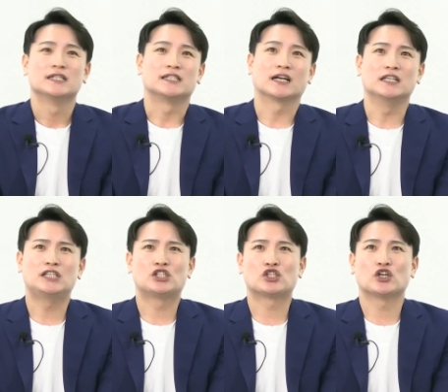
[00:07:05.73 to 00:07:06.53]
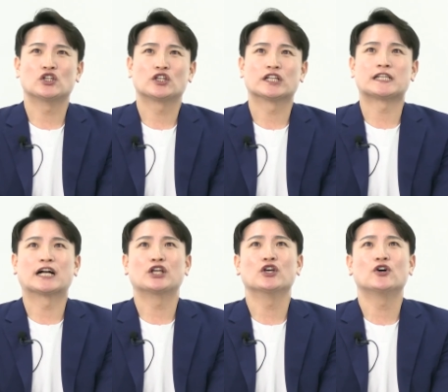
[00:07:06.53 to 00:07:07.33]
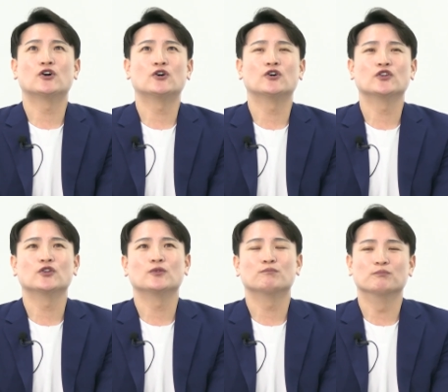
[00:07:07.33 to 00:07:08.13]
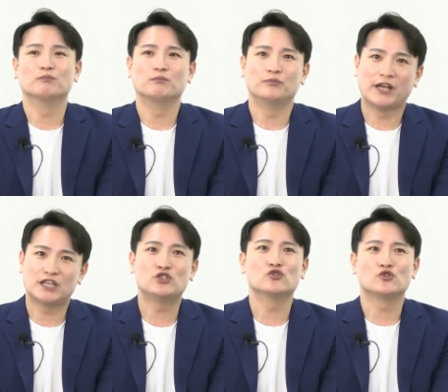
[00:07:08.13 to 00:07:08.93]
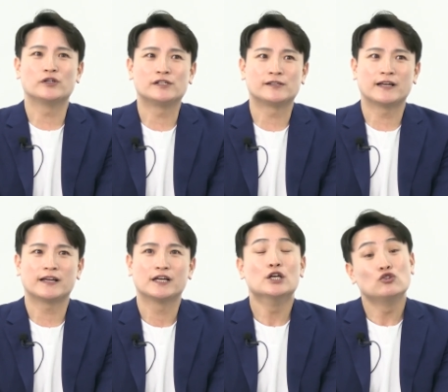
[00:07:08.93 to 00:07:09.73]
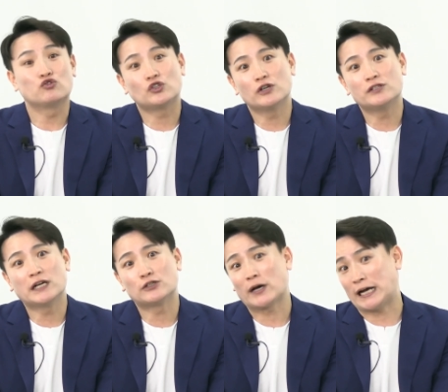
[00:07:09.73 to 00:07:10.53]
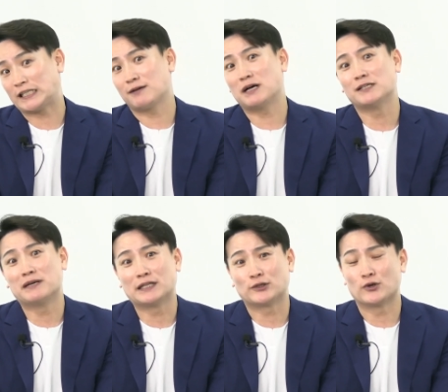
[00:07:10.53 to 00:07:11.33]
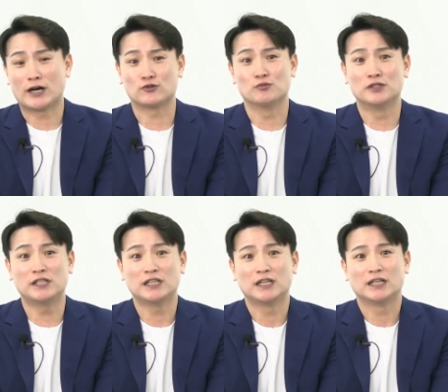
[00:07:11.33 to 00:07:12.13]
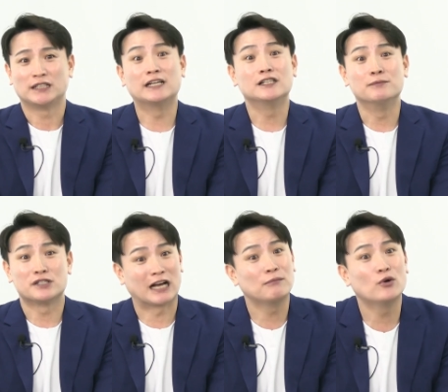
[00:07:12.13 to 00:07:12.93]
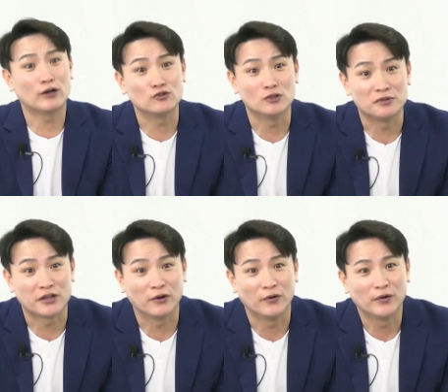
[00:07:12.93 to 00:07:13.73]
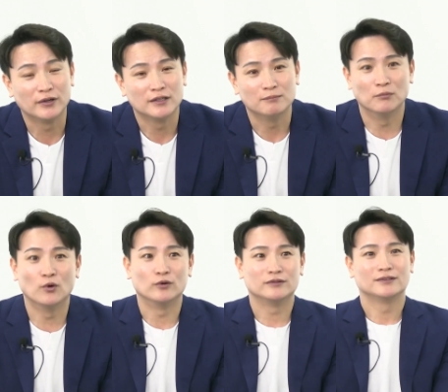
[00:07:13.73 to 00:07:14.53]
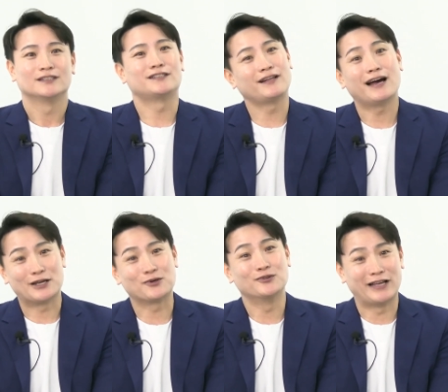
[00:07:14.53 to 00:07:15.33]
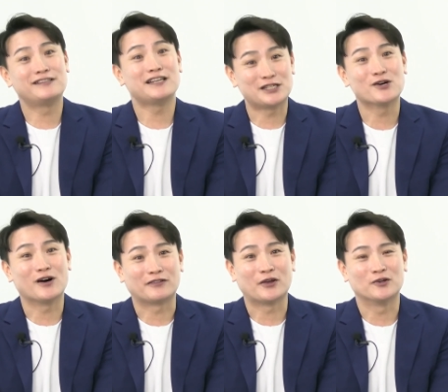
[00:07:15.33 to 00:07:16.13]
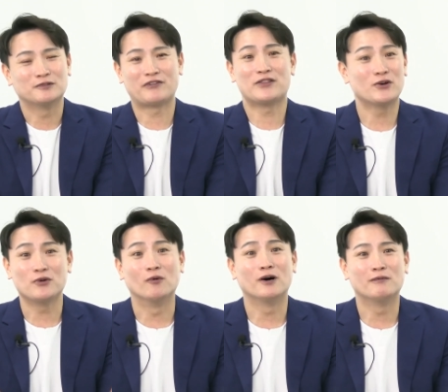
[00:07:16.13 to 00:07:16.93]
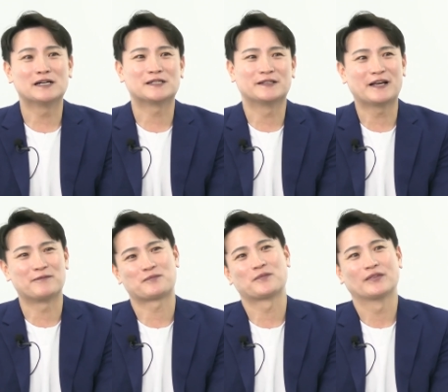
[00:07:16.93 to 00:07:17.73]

제가 2000 그러니까 작년에 기준으로 했을 때 축제 현장에서 가장 많이 만났던 가수분이 예를 들면 장민호 가수님이세요. 네. 뭐 시대 아이콘 대세이신 것 같아요. 뭐 네. 팬덤이 어마어마하신데